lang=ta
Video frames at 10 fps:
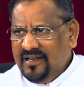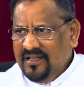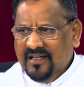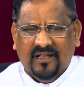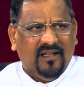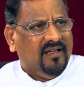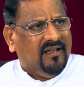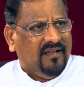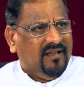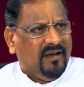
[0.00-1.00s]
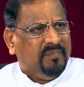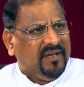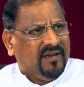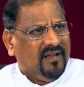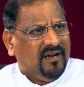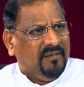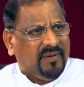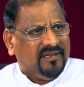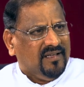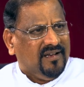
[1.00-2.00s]
நிறைய ஆப்பிரிக்க
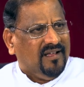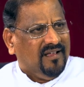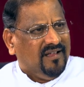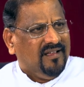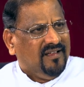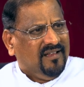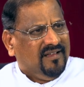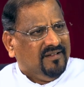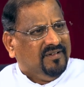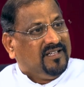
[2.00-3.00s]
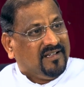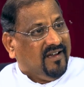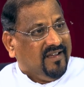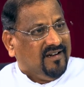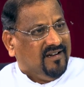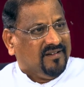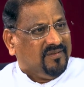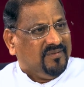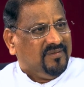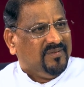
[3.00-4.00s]
இடங்களில் பார்த்தீங்கன்னா இந்த வெட்டுக்காயங்கள்
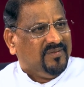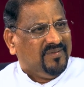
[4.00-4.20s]
இருக்கும்